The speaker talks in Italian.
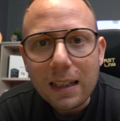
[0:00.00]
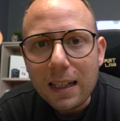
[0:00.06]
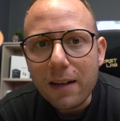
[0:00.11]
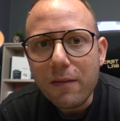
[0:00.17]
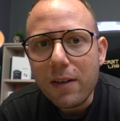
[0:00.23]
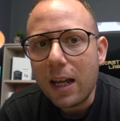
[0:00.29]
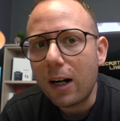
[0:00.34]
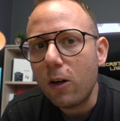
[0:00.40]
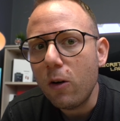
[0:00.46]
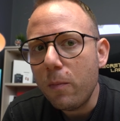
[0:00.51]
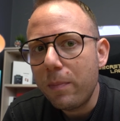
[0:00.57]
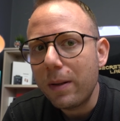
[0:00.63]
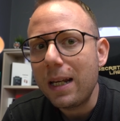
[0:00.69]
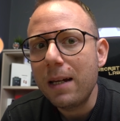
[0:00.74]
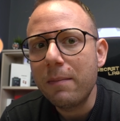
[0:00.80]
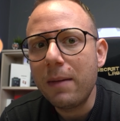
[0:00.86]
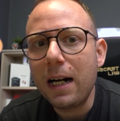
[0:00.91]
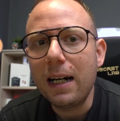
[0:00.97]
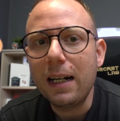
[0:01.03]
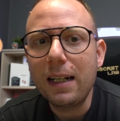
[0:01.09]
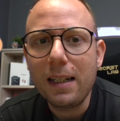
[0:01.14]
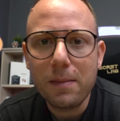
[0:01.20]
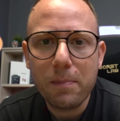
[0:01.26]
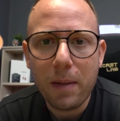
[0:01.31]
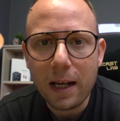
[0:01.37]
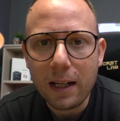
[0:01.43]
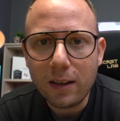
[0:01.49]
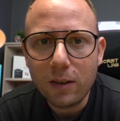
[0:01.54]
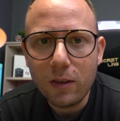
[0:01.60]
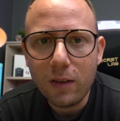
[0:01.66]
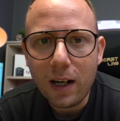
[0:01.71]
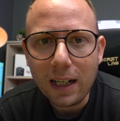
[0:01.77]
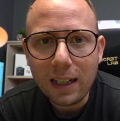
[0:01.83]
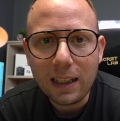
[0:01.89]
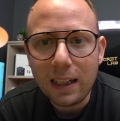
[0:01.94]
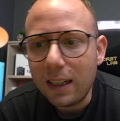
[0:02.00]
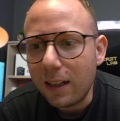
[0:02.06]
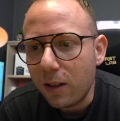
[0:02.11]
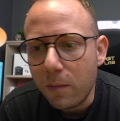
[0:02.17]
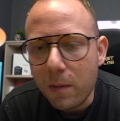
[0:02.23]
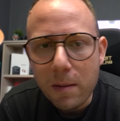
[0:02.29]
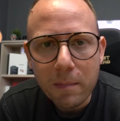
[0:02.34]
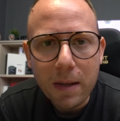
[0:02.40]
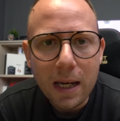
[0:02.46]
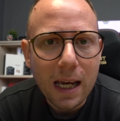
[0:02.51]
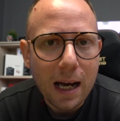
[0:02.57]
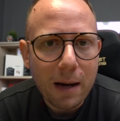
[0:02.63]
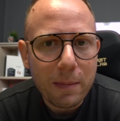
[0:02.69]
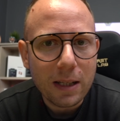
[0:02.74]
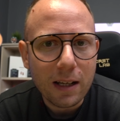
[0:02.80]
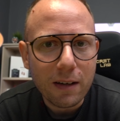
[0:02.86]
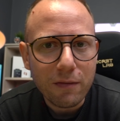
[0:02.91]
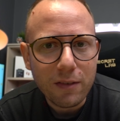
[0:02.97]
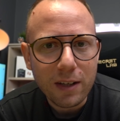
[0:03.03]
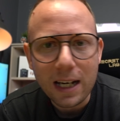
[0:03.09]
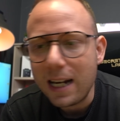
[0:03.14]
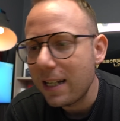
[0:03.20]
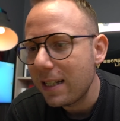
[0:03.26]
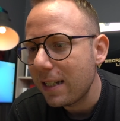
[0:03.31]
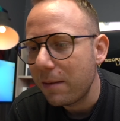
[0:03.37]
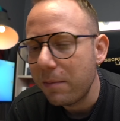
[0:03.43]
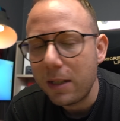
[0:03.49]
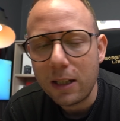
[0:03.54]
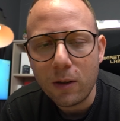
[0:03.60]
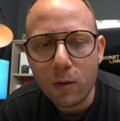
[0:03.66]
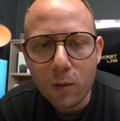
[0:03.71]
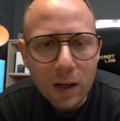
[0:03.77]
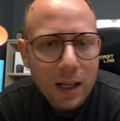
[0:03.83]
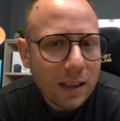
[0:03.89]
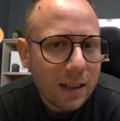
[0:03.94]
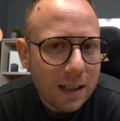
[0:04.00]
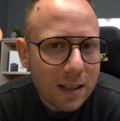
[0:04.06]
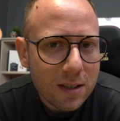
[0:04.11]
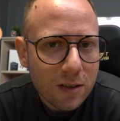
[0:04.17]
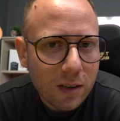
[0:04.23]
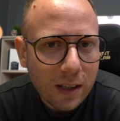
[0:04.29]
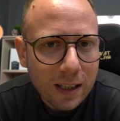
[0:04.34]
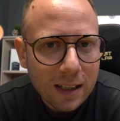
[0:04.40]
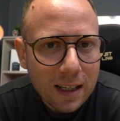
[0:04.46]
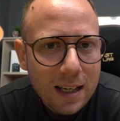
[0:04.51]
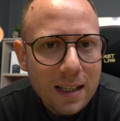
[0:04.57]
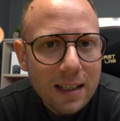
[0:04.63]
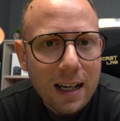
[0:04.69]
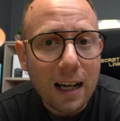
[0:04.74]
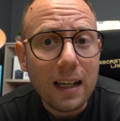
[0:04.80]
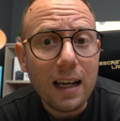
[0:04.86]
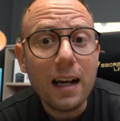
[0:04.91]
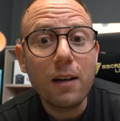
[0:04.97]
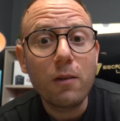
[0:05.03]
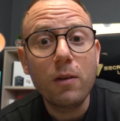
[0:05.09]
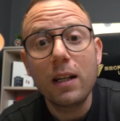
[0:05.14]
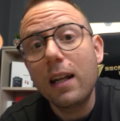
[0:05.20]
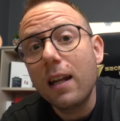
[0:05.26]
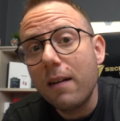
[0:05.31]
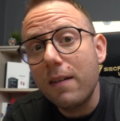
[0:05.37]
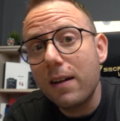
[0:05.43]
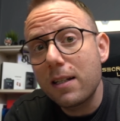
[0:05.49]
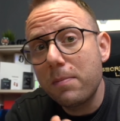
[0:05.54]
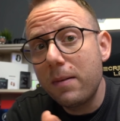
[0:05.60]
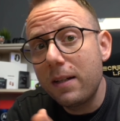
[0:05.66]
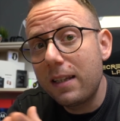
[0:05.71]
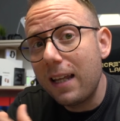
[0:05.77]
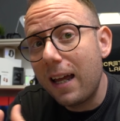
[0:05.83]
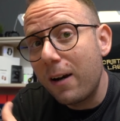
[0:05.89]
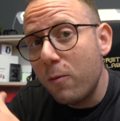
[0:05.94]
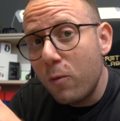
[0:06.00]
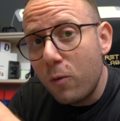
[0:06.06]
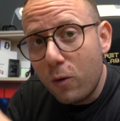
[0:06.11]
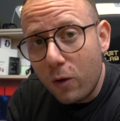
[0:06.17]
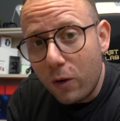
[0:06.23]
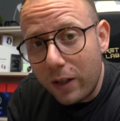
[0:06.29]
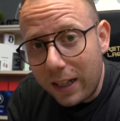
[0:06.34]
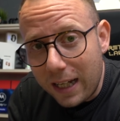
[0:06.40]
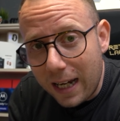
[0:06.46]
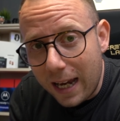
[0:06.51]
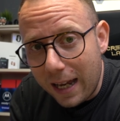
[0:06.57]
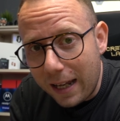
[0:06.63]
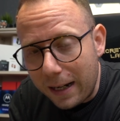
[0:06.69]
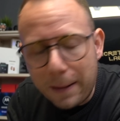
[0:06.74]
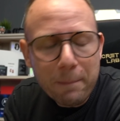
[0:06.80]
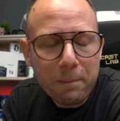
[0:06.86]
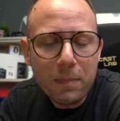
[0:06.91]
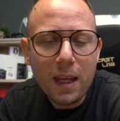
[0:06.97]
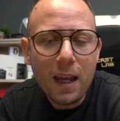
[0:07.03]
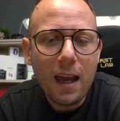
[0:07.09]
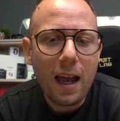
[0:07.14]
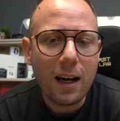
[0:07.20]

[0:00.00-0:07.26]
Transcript: di averlo prima rispetto a chi come me abita a Firenze, abita in un'altra zona dell'Italia e quindi deve aspettare un corriere.